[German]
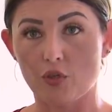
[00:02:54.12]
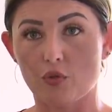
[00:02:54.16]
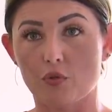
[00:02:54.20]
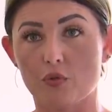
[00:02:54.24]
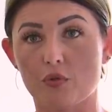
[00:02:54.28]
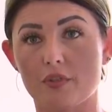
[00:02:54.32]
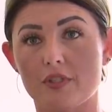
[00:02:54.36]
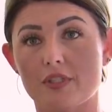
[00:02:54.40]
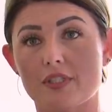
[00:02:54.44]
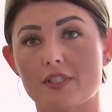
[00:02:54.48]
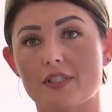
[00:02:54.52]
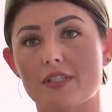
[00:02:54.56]

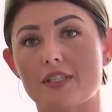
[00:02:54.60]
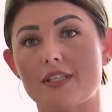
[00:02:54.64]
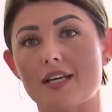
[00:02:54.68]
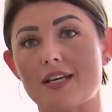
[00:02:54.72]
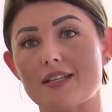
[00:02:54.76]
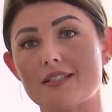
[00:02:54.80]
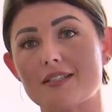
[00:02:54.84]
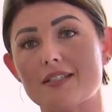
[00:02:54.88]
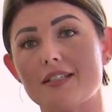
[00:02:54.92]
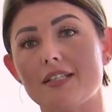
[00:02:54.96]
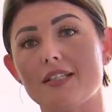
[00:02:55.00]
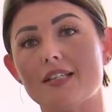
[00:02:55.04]
und
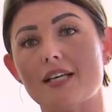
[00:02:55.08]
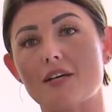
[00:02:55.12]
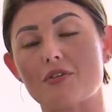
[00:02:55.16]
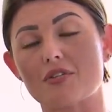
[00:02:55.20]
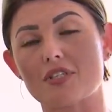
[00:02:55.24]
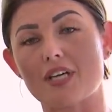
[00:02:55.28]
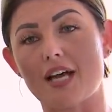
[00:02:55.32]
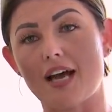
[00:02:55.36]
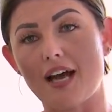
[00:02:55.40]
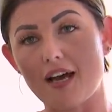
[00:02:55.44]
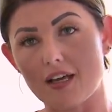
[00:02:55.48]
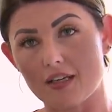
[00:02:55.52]
das nicht
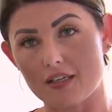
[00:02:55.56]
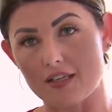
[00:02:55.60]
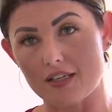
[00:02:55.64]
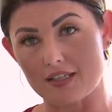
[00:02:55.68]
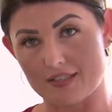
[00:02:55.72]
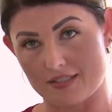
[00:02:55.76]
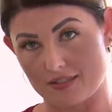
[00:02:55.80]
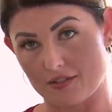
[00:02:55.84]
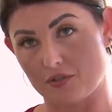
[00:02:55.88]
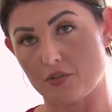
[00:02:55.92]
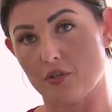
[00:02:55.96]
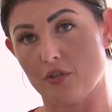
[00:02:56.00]
außer Acht
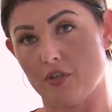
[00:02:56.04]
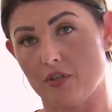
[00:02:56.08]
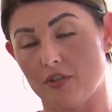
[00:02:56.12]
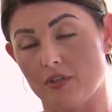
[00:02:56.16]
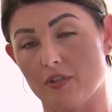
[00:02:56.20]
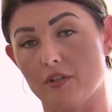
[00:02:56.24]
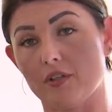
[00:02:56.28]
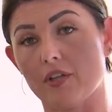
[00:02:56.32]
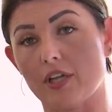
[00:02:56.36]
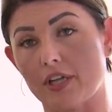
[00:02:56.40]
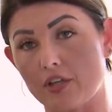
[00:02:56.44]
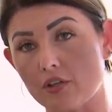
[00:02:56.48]
lassen
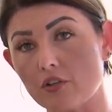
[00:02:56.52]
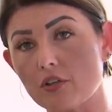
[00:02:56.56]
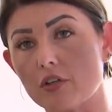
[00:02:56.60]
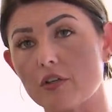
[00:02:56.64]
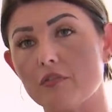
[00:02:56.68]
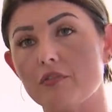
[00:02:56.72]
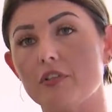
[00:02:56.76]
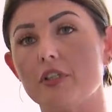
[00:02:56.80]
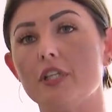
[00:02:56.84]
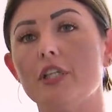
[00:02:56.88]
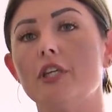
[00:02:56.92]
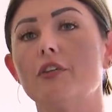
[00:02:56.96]
können, dann
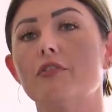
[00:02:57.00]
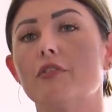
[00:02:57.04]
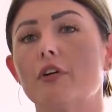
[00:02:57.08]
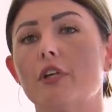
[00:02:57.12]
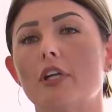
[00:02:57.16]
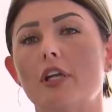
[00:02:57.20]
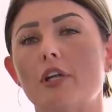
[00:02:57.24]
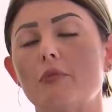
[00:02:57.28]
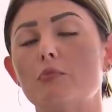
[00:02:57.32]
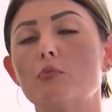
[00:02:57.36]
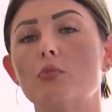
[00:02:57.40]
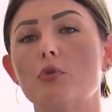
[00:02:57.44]
können wir hier
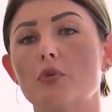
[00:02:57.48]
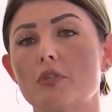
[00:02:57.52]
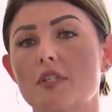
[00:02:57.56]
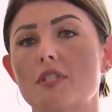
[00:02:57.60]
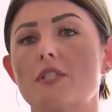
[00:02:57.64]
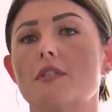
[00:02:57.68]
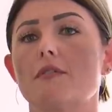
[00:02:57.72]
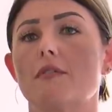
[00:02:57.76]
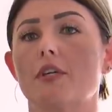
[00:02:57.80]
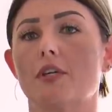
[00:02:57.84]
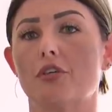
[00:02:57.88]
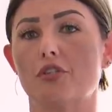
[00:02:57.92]
von einem
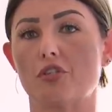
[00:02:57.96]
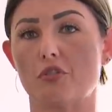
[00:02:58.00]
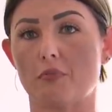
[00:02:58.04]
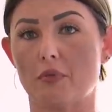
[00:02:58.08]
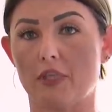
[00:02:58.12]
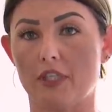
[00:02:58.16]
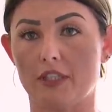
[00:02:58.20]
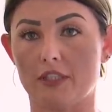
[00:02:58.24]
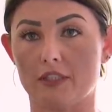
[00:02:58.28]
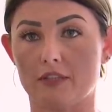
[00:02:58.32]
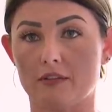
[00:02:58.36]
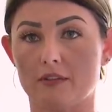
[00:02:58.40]
Putzzwang
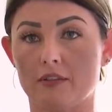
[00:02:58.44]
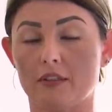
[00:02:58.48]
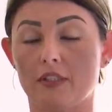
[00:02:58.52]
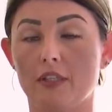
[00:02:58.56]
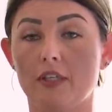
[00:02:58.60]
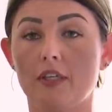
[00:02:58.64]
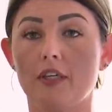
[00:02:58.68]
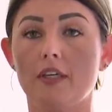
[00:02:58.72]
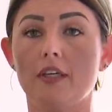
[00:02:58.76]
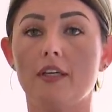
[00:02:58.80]
sprechen.